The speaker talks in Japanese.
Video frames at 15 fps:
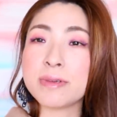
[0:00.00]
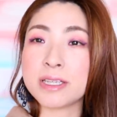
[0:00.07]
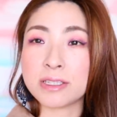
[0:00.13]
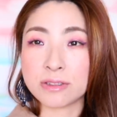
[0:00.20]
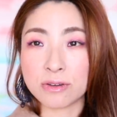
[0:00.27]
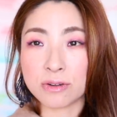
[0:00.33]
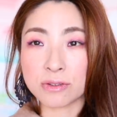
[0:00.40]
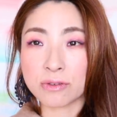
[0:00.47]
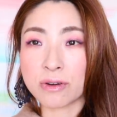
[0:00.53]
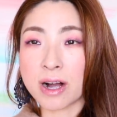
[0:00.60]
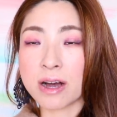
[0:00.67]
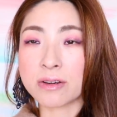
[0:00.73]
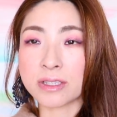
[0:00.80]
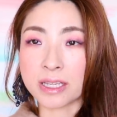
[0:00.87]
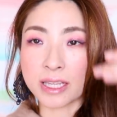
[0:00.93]
ミストと
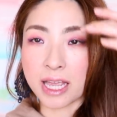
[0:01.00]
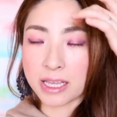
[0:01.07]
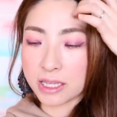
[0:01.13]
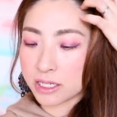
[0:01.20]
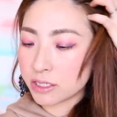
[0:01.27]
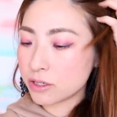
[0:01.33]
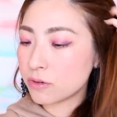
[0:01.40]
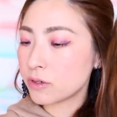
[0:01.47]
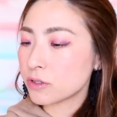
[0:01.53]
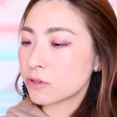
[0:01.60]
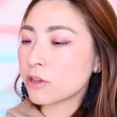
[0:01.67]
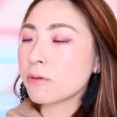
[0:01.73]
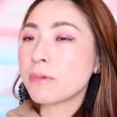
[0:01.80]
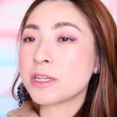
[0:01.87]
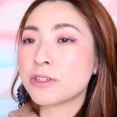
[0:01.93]
かあるじゃない私これ
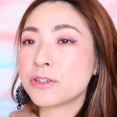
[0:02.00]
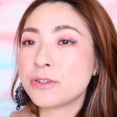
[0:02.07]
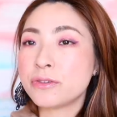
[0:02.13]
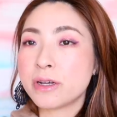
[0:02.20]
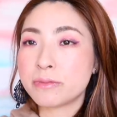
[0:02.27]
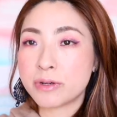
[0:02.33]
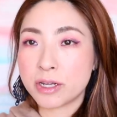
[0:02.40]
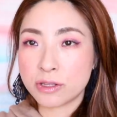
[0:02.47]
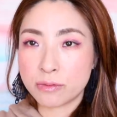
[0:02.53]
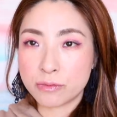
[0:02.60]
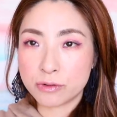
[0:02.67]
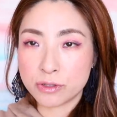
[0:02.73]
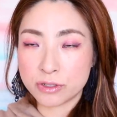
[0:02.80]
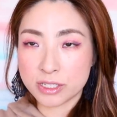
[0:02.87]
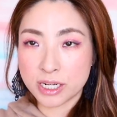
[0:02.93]
ちょっと今シュウウエムラの
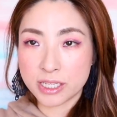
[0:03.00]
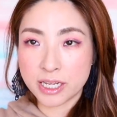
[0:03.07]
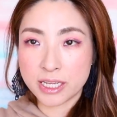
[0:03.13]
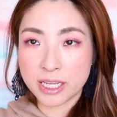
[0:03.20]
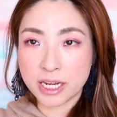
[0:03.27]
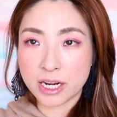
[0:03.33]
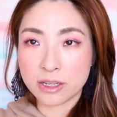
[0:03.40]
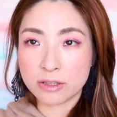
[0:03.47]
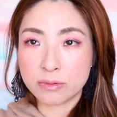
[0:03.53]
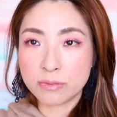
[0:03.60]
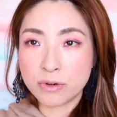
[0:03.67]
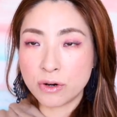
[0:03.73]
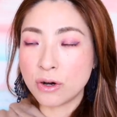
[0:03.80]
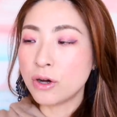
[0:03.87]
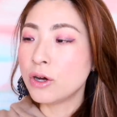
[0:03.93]
ものしかないんだけれど
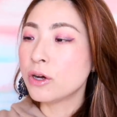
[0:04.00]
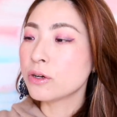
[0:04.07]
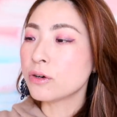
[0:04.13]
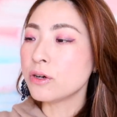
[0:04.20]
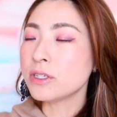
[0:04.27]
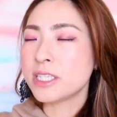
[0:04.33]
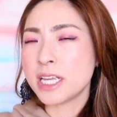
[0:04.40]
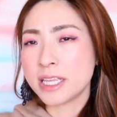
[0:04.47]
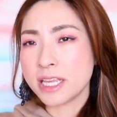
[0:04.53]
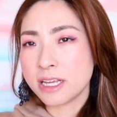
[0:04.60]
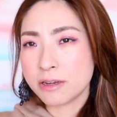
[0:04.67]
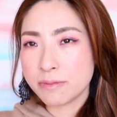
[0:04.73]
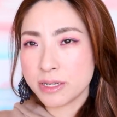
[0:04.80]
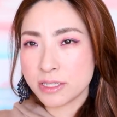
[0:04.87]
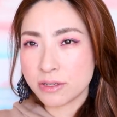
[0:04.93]
もこういう
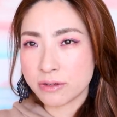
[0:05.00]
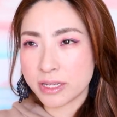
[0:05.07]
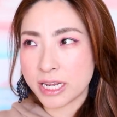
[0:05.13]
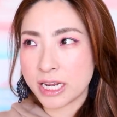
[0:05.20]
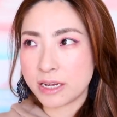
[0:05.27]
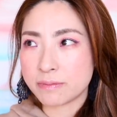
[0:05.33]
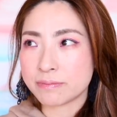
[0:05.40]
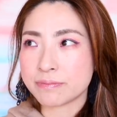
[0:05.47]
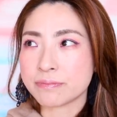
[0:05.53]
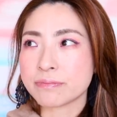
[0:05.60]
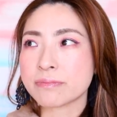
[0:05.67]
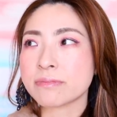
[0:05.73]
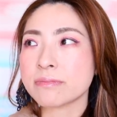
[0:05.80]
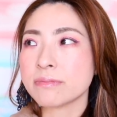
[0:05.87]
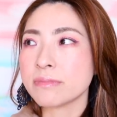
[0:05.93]
セッティングミストに
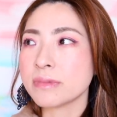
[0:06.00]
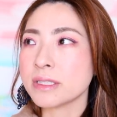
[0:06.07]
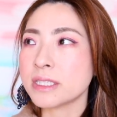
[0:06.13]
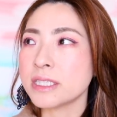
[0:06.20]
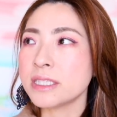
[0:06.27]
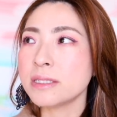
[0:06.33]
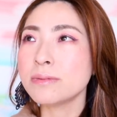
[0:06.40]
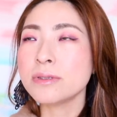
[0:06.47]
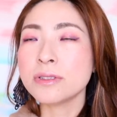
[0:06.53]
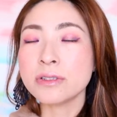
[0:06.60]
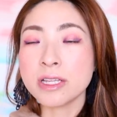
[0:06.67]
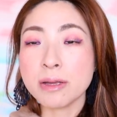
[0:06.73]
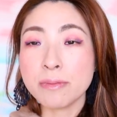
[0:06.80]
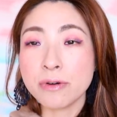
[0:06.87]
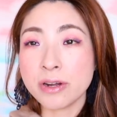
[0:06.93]
自分
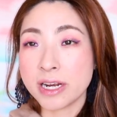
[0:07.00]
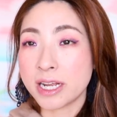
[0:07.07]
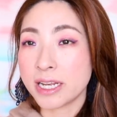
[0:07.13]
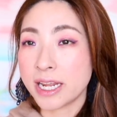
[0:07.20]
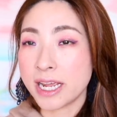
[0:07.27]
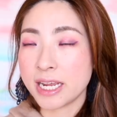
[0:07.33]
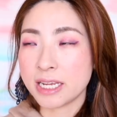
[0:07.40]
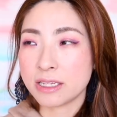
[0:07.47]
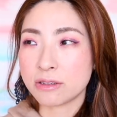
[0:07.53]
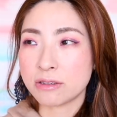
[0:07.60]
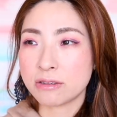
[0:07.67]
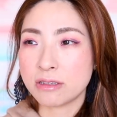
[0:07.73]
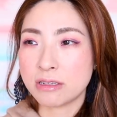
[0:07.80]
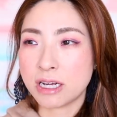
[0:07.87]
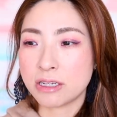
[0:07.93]
のねもういらない
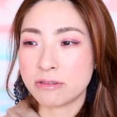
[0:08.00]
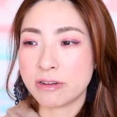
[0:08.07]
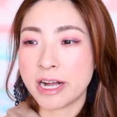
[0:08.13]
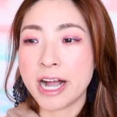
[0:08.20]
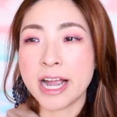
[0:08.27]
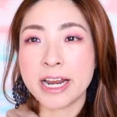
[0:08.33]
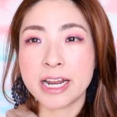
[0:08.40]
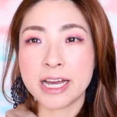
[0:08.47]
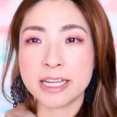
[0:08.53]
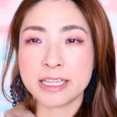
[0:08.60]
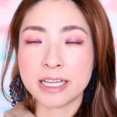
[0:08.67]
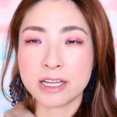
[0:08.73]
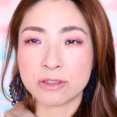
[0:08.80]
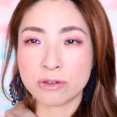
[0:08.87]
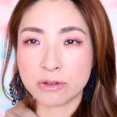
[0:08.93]
あの
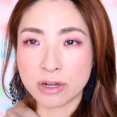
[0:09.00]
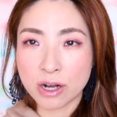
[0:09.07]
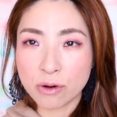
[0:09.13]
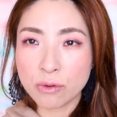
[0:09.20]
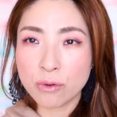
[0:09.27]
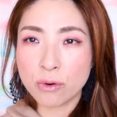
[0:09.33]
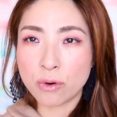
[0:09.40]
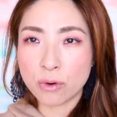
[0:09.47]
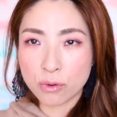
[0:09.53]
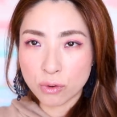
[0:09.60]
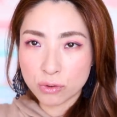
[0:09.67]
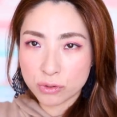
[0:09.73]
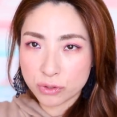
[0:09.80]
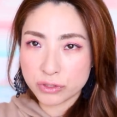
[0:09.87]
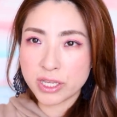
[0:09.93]
ハイライターとかを
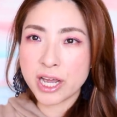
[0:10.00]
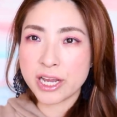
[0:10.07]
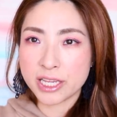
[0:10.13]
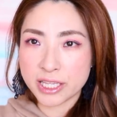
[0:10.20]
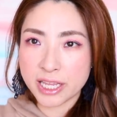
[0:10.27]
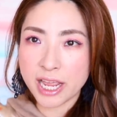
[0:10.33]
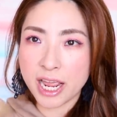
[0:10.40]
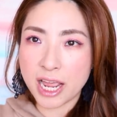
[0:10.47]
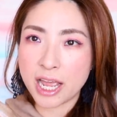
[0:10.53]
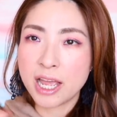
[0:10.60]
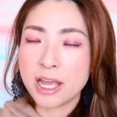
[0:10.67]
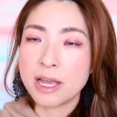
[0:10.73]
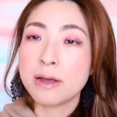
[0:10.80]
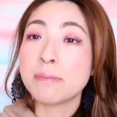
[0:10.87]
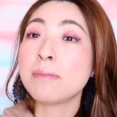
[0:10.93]
こう砕いて
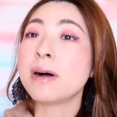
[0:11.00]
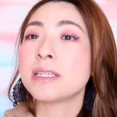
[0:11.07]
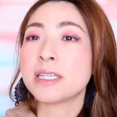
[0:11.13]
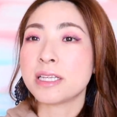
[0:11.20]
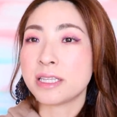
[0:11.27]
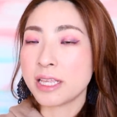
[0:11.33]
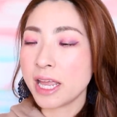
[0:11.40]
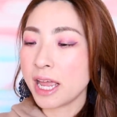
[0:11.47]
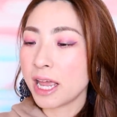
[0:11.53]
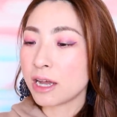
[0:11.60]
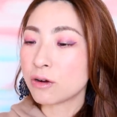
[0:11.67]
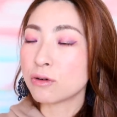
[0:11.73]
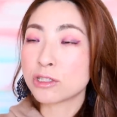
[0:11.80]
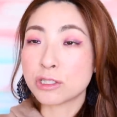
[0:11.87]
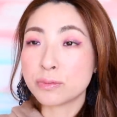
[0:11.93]
混ぜ
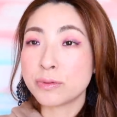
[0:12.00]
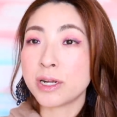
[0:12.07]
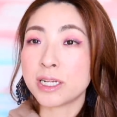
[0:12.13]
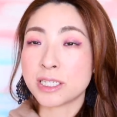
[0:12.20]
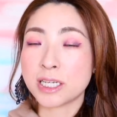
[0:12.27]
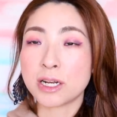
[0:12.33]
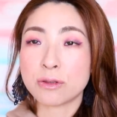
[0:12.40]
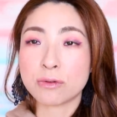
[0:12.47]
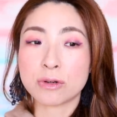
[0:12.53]
てこうスプレーしたり